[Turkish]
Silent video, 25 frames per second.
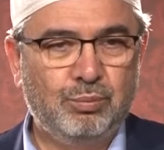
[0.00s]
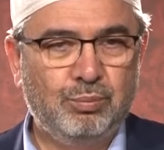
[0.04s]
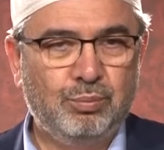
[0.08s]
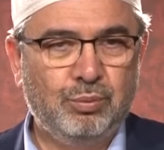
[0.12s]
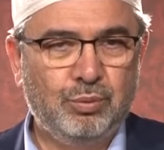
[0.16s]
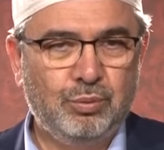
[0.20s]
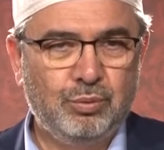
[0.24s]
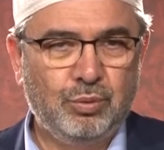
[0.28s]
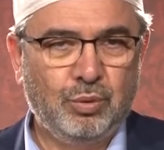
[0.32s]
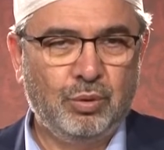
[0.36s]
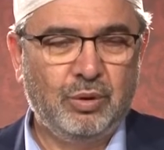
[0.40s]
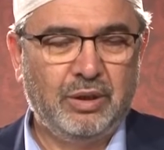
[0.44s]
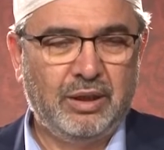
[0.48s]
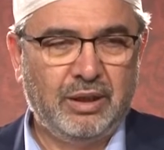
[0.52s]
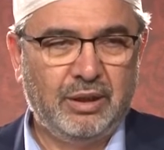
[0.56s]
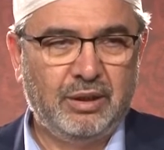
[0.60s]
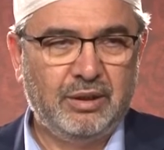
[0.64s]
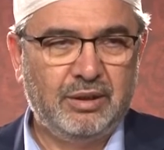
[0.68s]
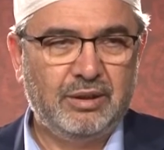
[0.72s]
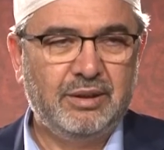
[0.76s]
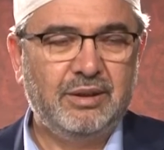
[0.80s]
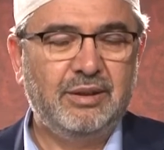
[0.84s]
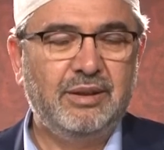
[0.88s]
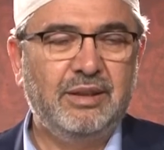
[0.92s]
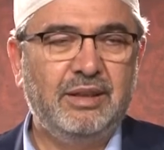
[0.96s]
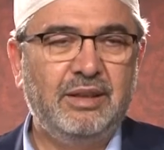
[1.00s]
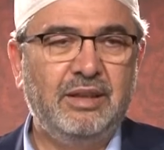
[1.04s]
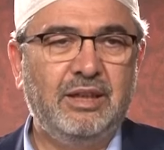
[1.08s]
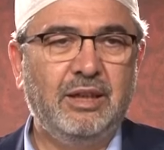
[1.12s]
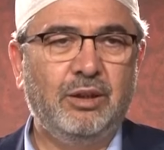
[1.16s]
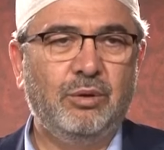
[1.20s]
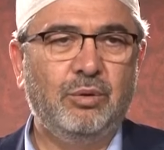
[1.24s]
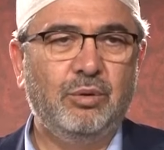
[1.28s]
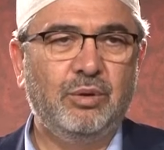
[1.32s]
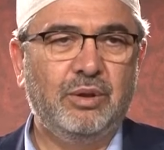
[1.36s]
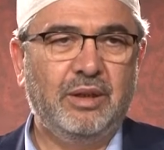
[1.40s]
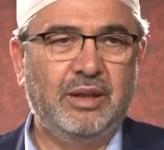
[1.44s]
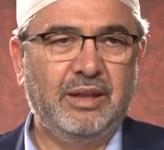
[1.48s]
put olarak,
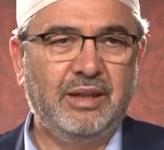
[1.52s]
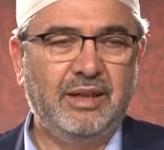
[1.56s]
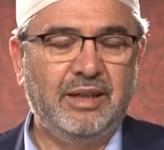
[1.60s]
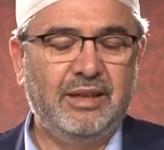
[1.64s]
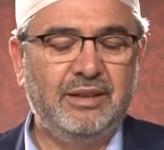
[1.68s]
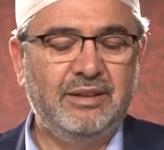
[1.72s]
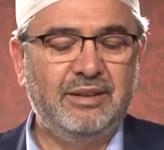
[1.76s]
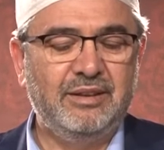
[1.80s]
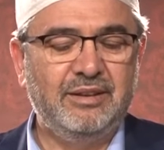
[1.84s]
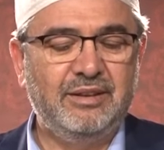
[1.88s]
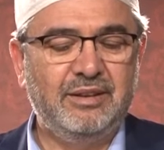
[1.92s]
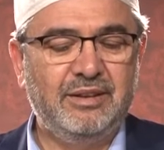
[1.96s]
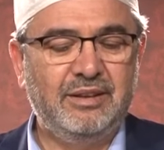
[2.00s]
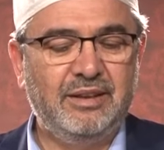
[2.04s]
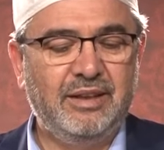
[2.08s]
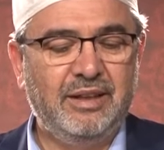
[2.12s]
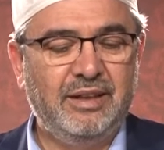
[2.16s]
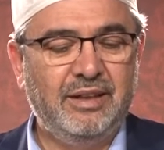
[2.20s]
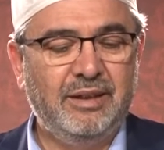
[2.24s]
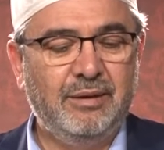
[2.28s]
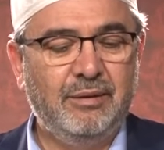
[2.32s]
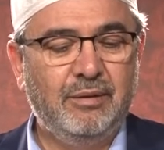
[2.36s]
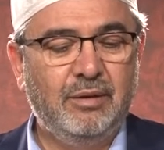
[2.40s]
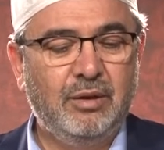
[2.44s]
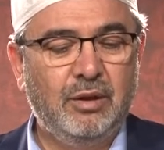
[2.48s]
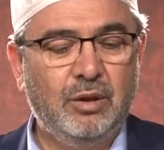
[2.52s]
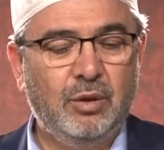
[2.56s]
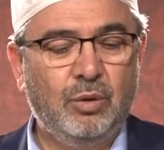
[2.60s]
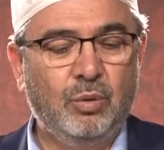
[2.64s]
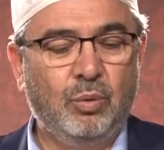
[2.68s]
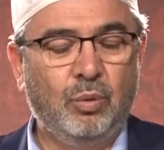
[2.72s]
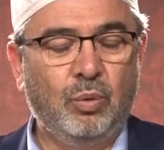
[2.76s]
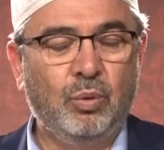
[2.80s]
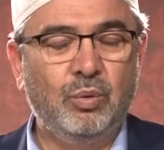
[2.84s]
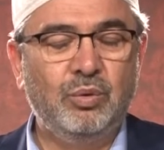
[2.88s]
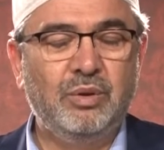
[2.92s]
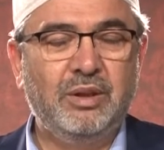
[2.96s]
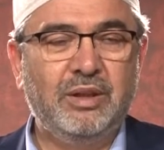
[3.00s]
ilah olarak edindikleri
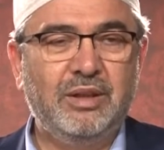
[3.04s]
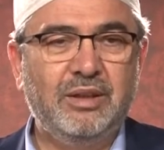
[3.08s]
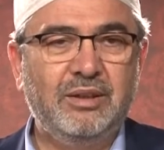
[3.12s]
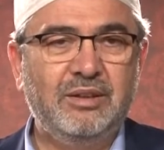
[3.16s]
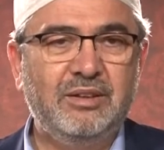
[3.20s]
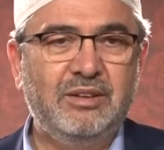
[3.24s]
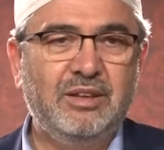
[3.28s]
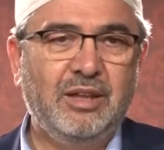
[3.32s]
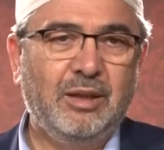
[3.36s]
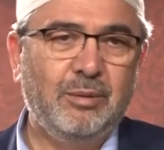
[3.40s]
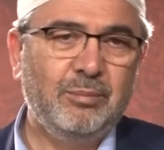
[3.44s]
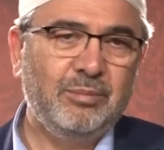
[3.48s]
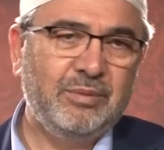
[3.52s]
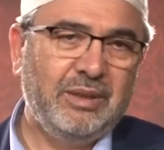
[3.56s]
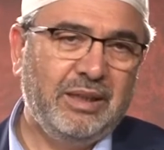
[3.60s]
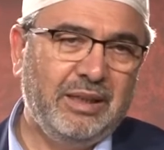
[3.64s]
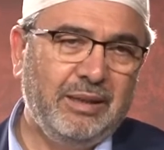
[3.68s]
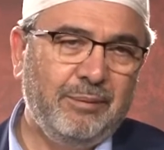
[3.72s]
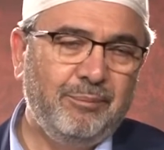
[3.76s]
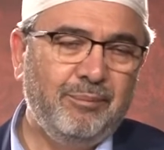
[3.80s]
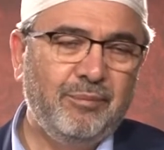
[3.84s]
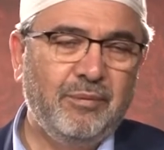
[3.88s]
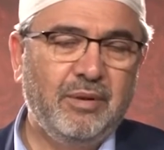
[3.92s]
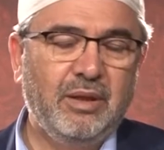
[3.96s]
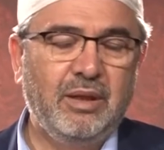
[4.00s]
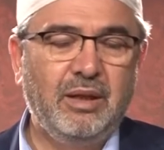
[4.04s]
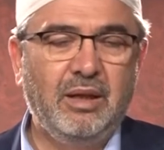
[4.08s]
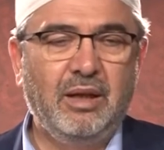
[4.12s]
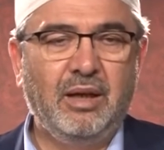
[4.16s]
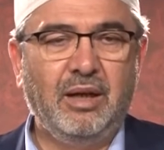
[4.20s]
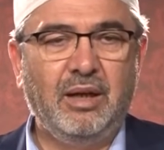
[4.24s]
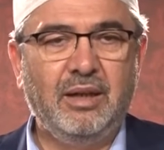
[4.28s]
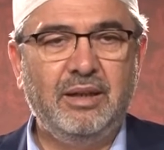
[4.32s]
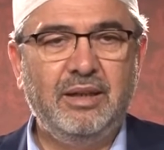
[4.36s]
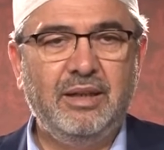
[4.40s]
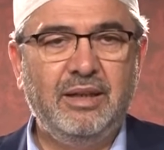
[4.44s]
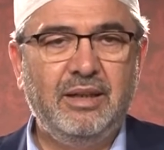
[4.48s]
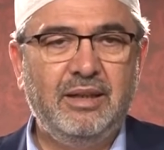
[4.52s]
onların tam da
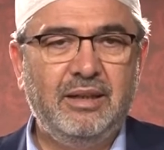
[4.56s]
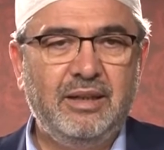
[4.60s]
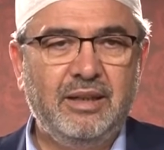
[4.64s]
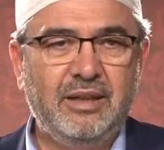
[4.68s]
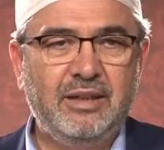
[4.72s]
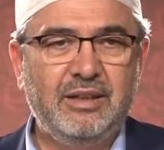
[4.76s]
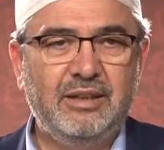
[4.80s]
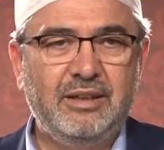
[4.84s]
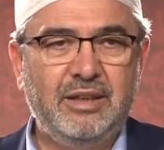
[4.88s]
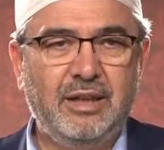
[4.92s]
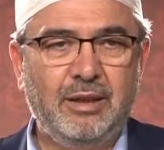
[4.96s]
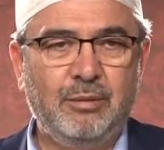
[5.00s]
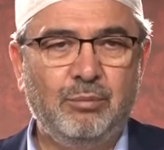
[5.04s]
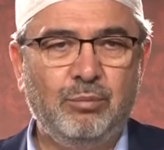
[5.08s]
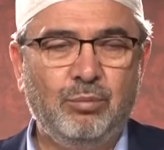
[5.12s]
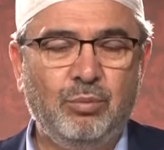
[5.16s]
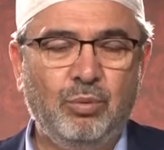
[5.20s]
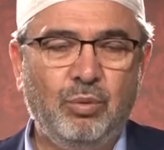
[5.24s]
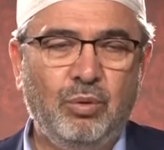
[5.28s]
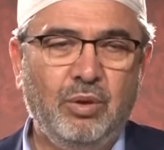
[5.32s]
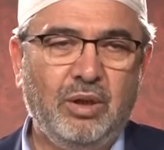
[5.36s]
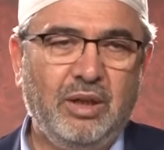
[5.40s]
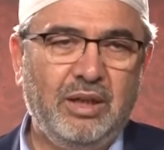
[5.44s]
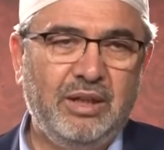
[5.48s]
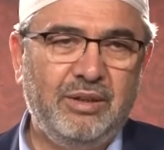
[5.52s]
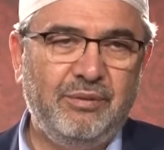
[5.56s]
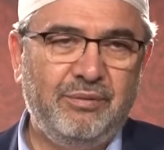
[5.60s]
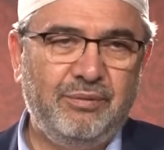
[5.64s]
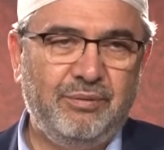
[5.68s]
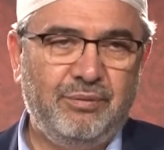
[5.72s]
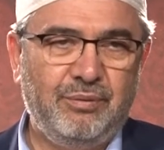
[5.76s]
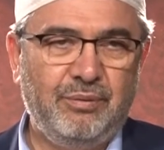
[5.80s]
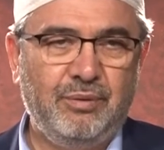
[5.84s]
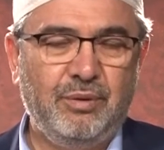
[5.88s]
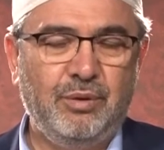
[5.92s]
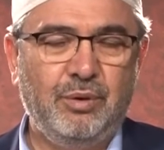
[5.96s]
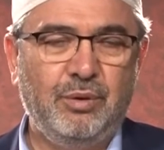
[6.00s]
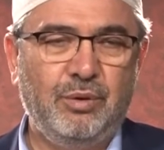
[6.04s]
aleyhlerinde muhalif
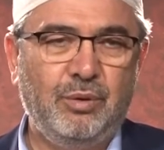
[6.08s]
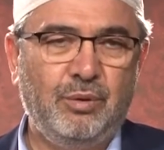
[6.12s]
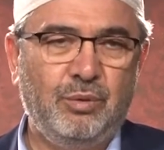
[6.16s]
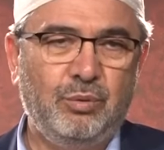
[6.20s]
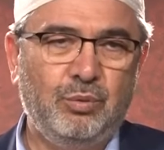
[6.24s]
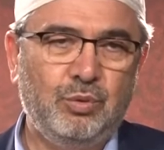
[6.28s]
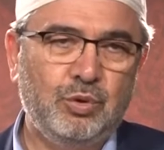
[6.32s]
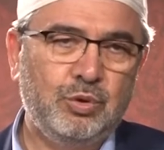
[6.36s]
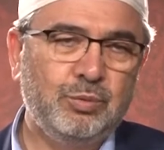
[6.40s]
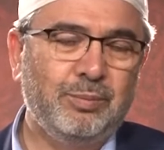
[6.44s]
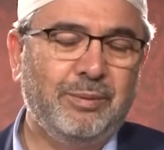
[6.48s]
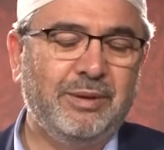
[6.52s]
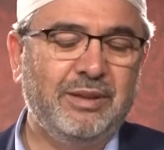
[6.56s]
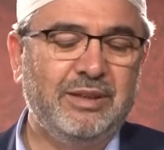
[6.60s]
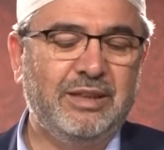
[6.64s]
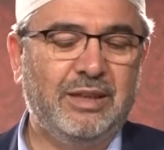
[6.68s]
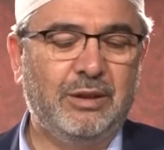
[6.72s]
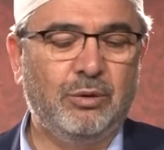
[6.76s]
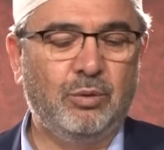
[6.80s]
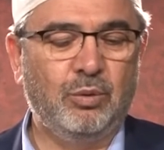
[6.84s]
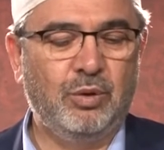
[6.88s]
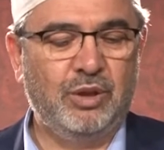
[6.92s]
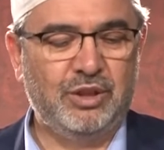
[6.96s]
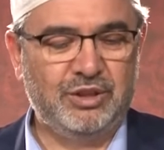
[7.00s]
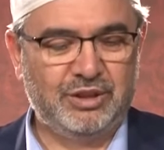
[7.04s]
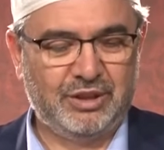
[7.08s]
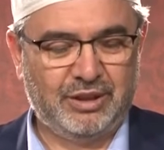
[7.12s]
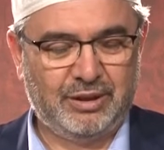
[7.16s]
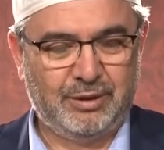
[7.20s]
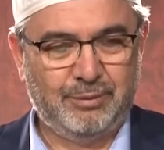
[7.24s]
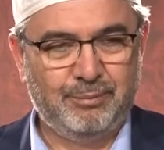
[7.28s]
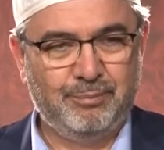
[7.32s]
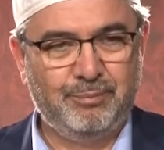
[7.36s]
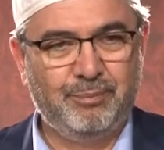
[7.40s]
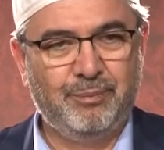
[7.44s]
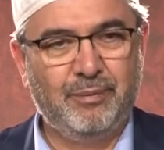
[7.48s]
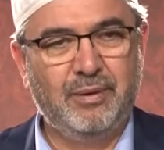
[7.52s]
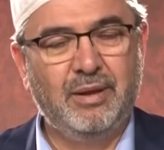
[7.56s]
düşmanları olacak.
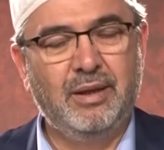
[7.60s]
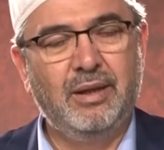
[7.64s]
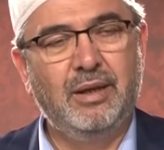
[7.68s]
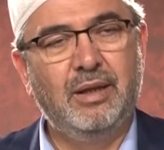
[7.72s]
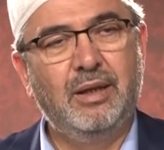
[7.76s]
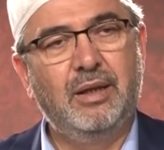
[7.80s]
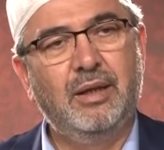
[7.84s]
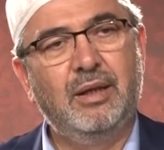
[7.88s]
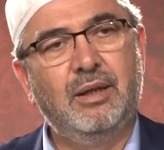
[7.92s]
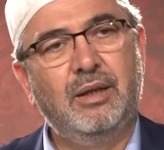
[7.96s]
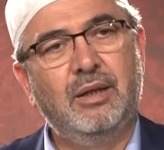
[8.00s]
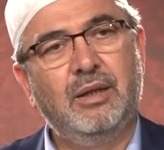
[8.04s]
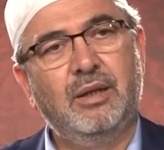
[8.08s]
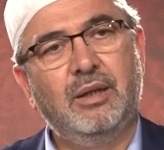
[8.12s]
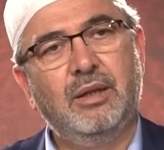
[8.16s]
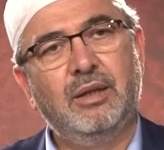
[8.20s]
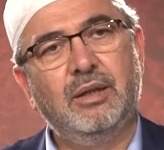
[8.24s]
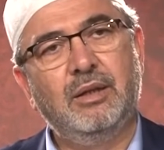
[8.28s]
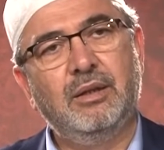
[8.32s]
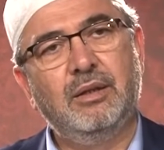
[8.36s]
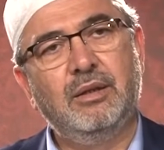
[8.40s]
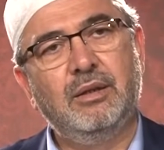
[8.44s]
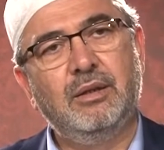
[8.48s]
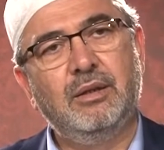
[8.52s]
Ee,